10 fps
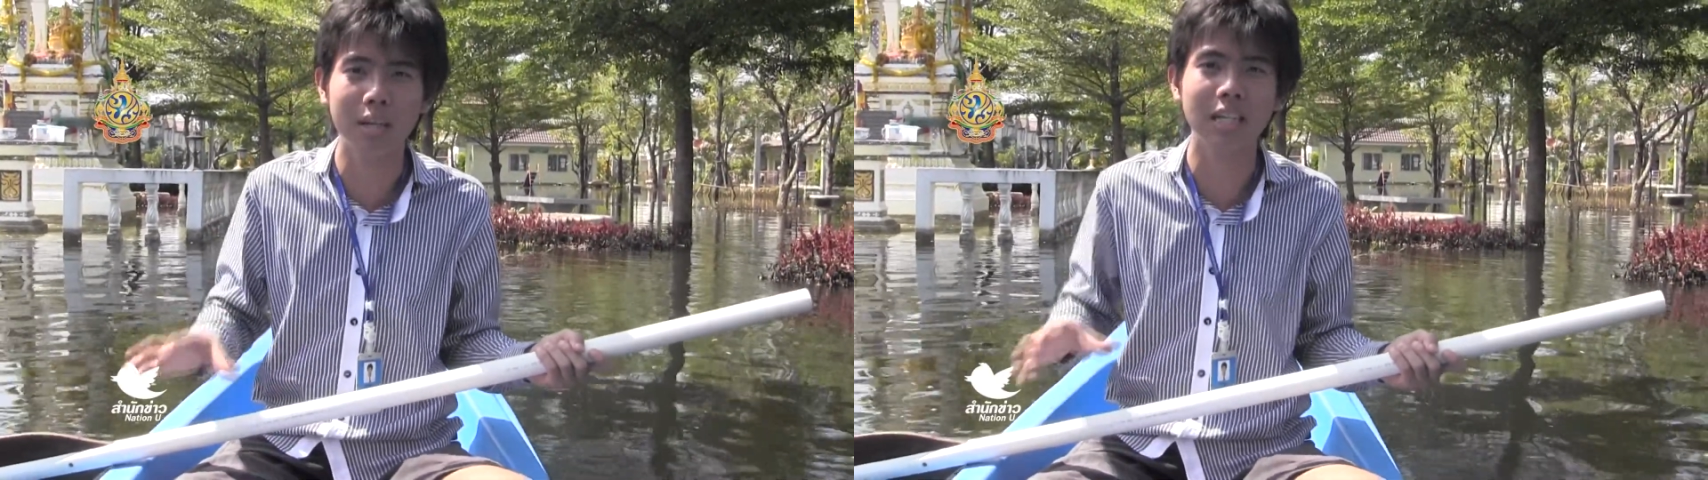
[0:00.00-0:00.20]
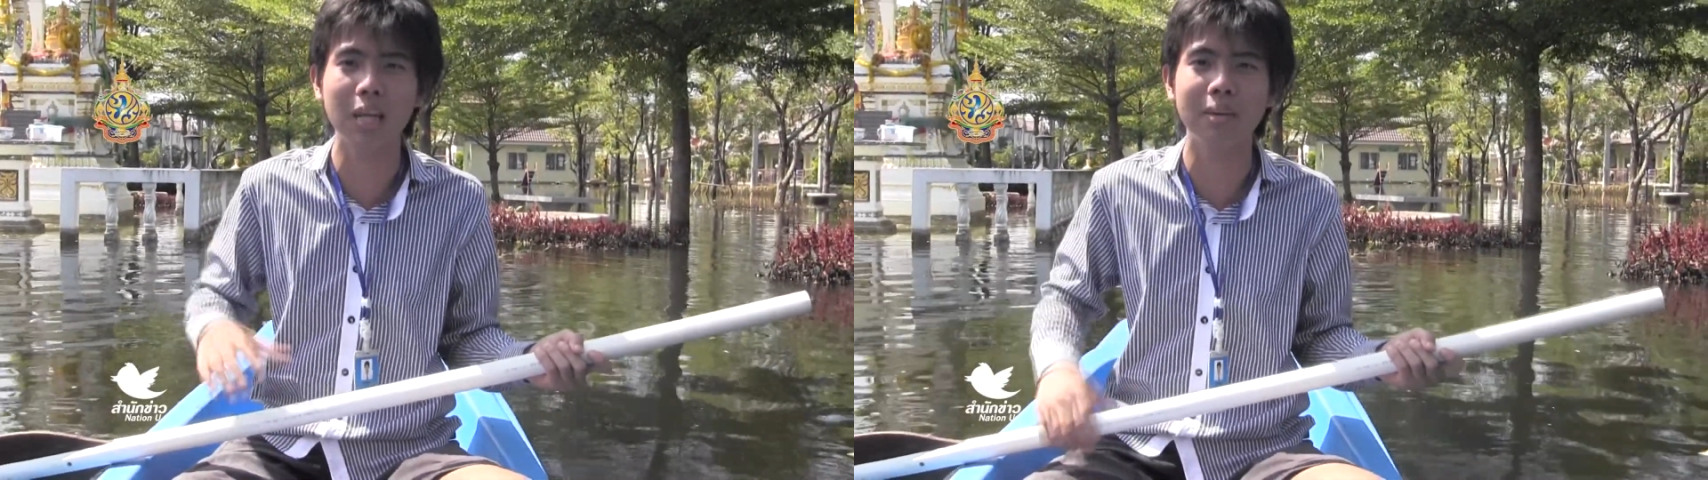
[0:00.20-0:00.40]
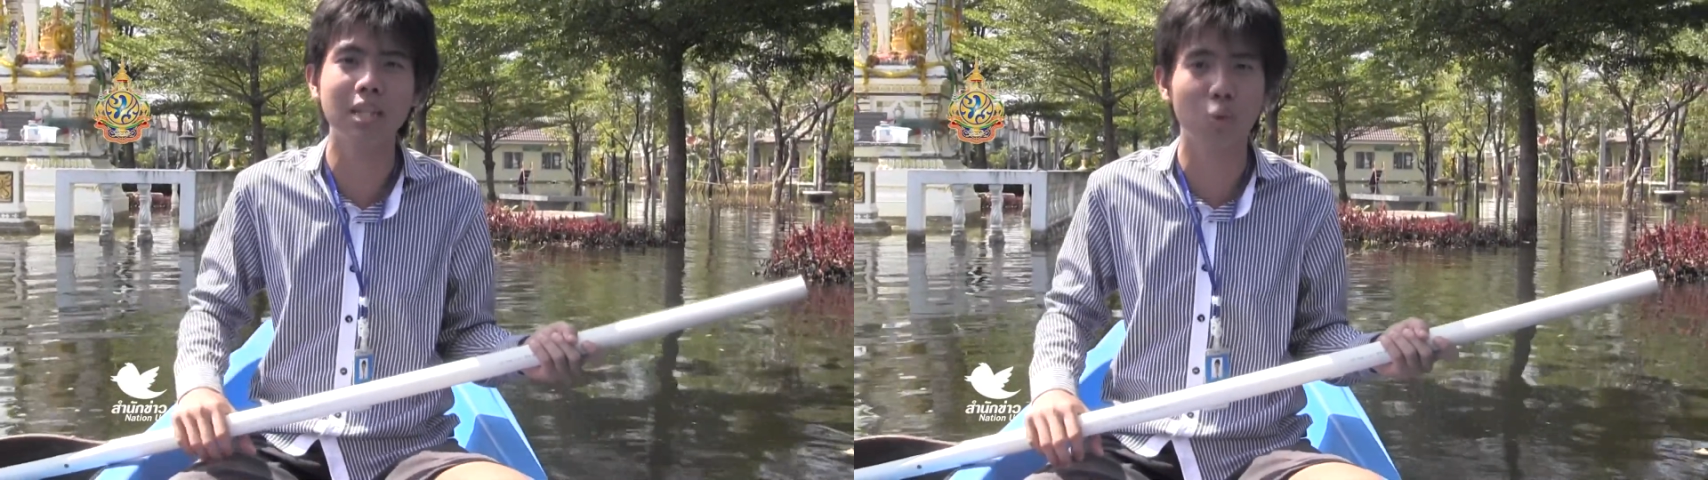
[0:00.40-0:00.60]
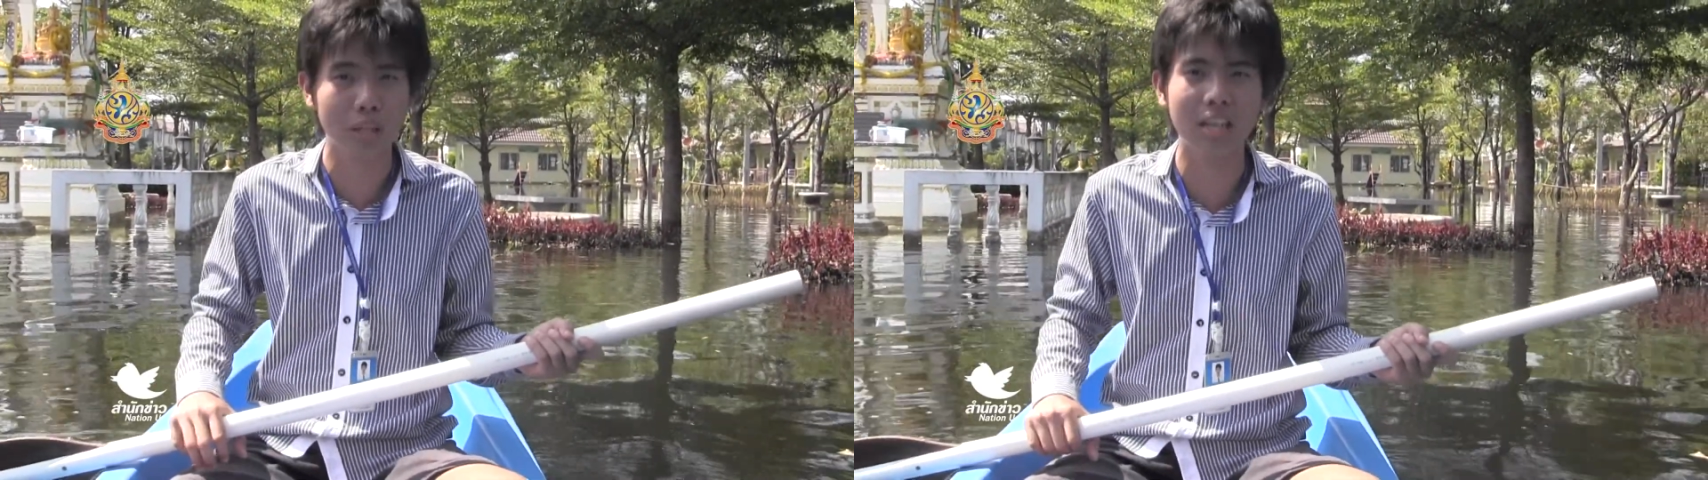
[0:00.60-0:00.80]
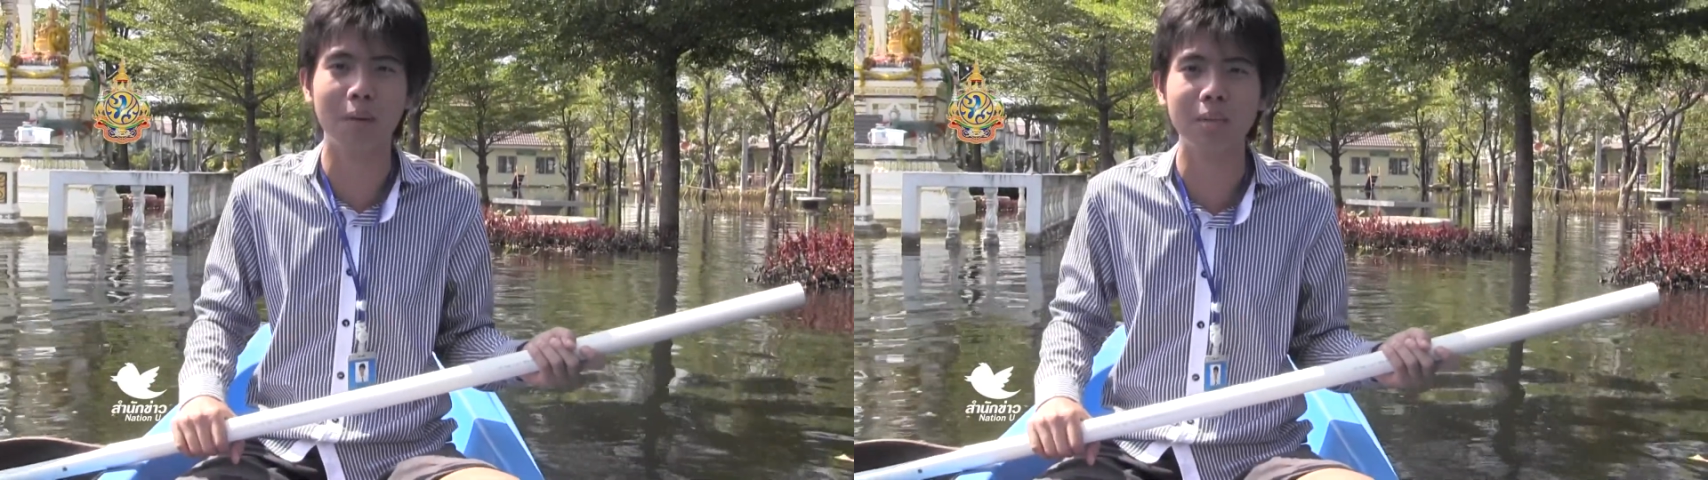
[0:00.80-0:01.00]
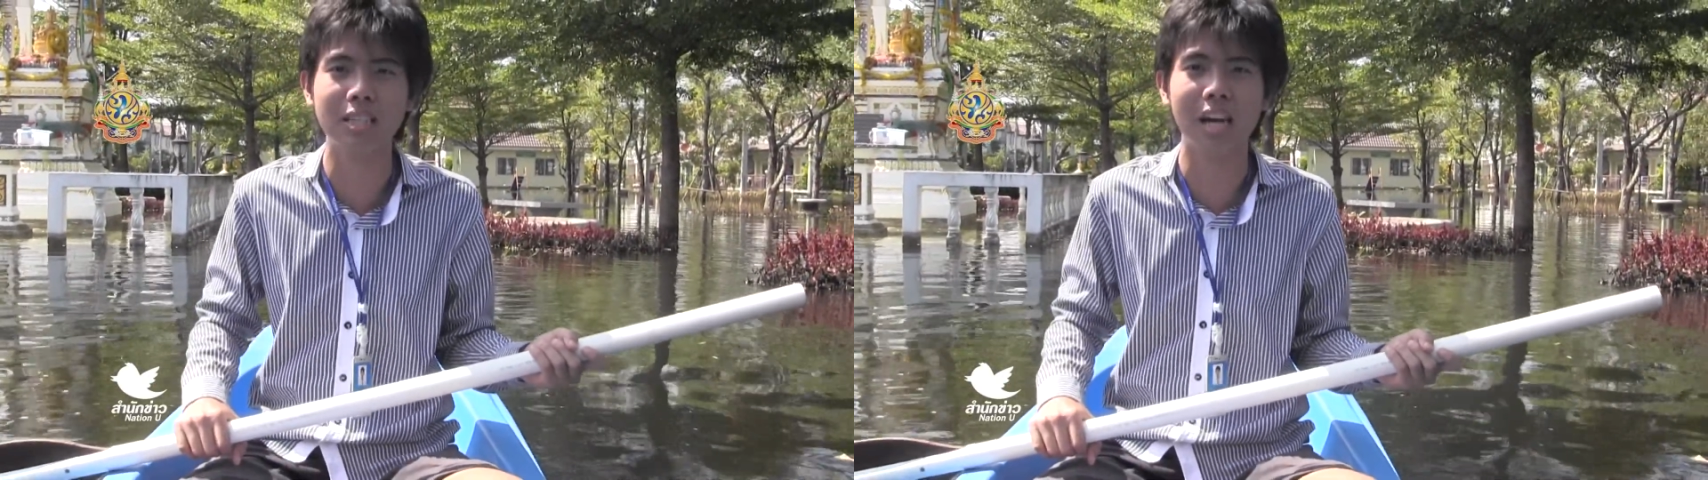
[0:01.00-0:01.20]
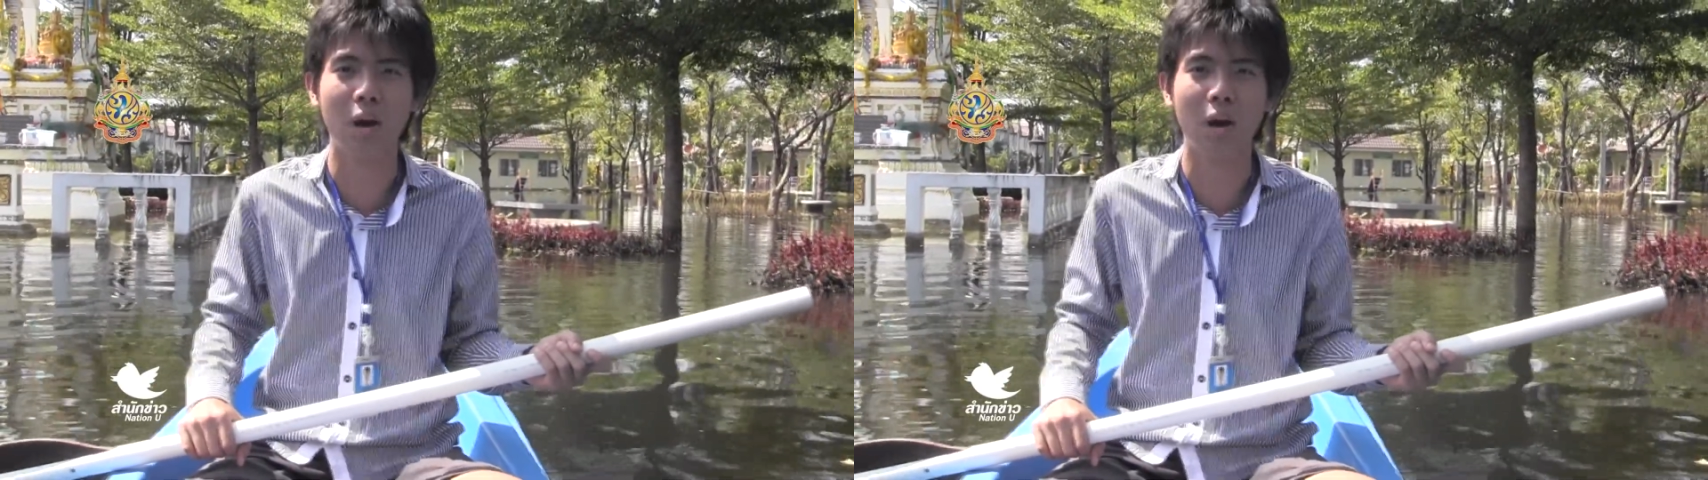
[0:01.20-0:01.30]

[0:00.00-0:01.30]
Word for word: พื้นที่มาที่ตรงนี้ครับ เพื่อที่จะ